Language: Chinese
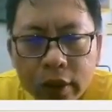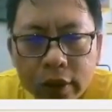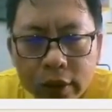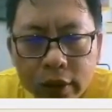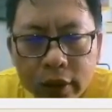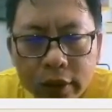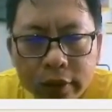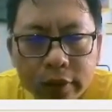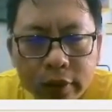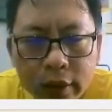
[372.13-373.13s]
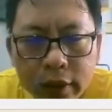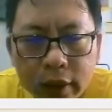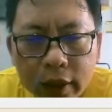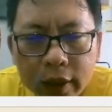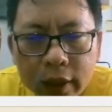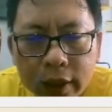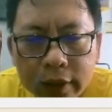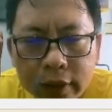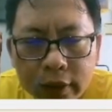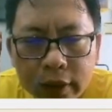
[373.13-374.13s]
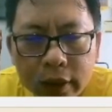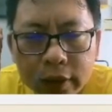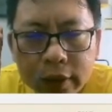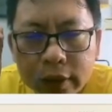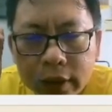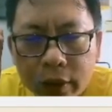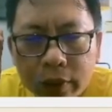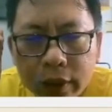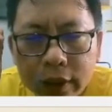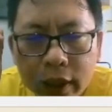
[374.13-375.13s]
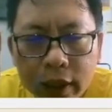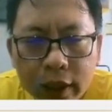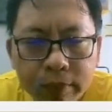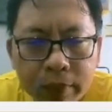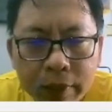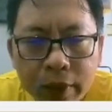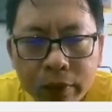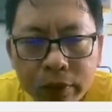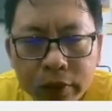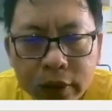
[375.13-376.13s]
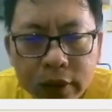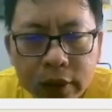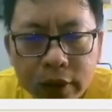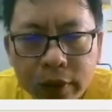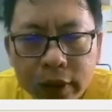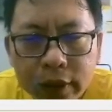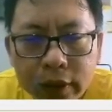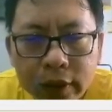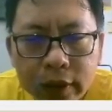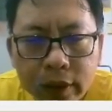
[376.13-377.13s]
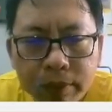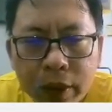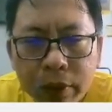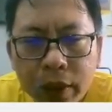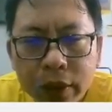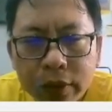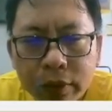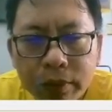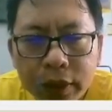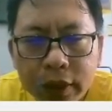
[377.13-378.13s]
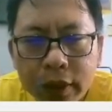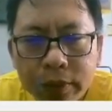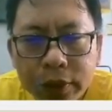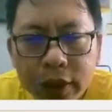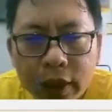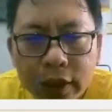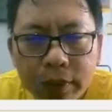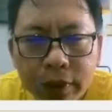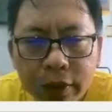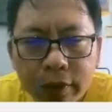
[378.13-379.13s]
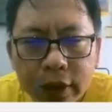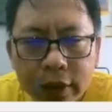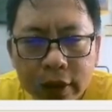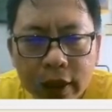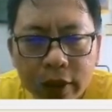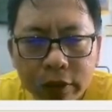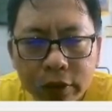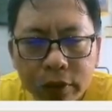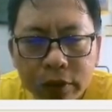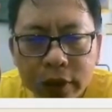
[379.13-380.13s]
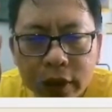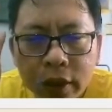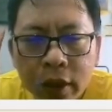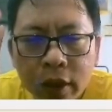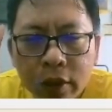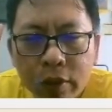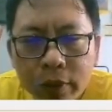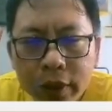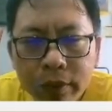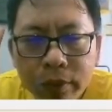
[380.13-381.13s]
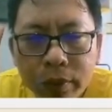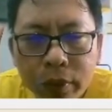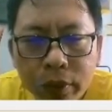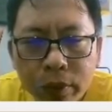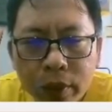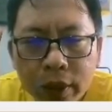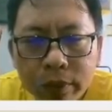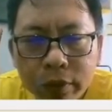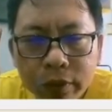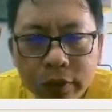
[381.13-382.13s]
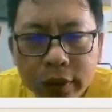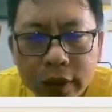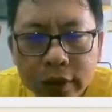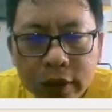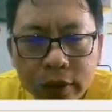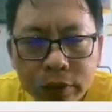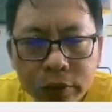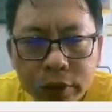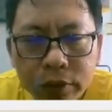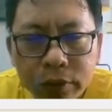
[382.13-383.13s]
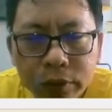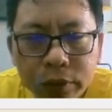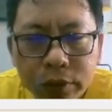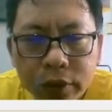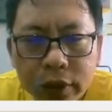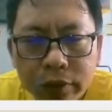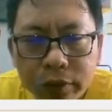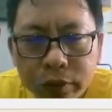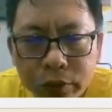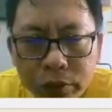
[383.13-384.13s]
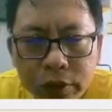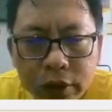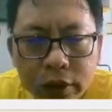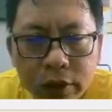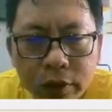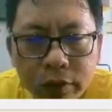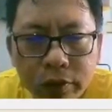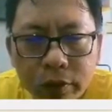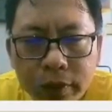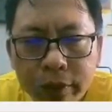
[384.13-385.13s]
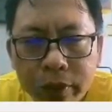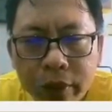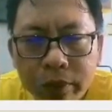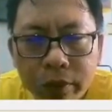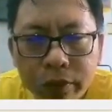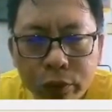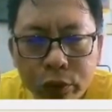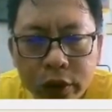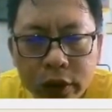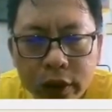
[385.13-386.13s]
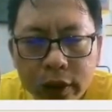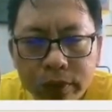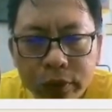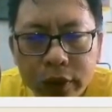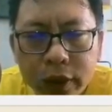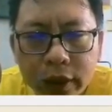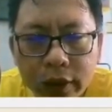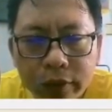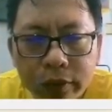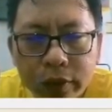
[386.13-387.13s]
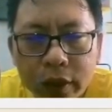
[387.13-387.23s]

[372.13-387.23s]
十一地天泰吉亨小往大来，白毛如以其会真吉，包荒用平和不暇于彭王得赏于中心，无平不播，无往不复，坚贞无咎，勿虚其辅，与时有辅，偏偏不复与其邻，不借于辅。